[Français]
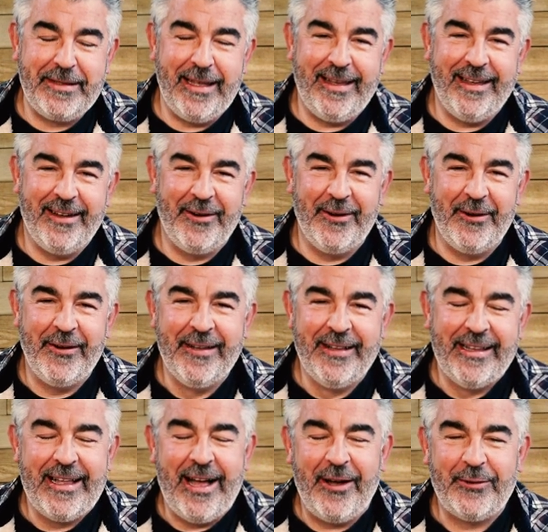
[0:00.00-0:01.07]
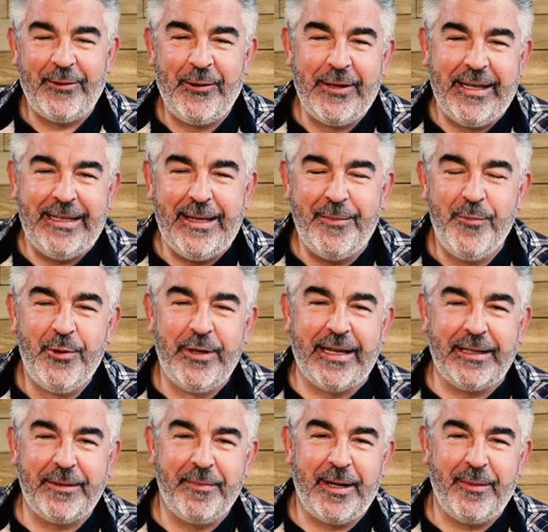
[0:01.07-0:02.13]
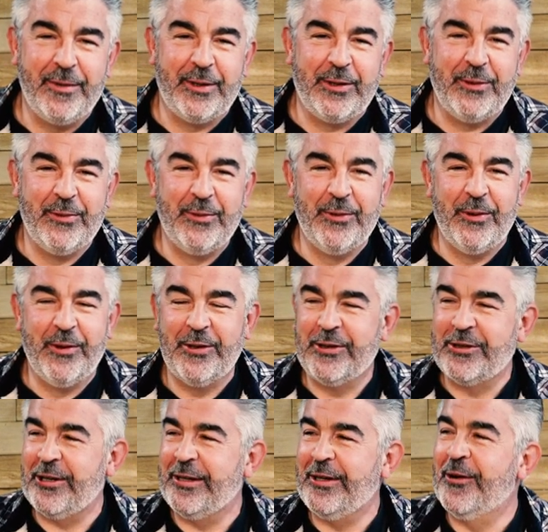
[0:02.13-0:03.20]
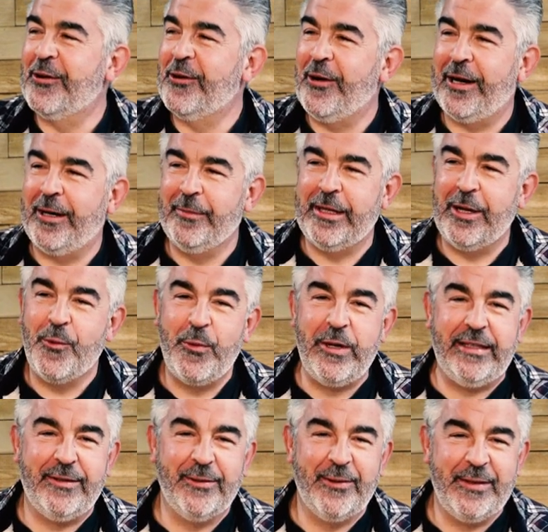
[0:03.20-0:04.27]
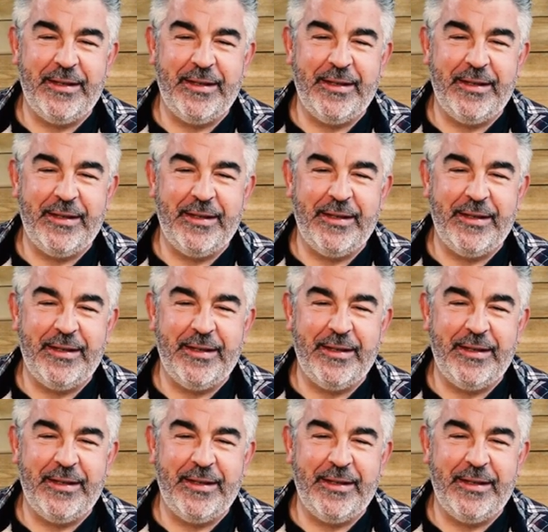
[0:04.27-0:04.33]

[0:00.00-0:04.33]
des, euh, un des bouquins de barbecue. Euh, j'en ai encore ramené 8 euh,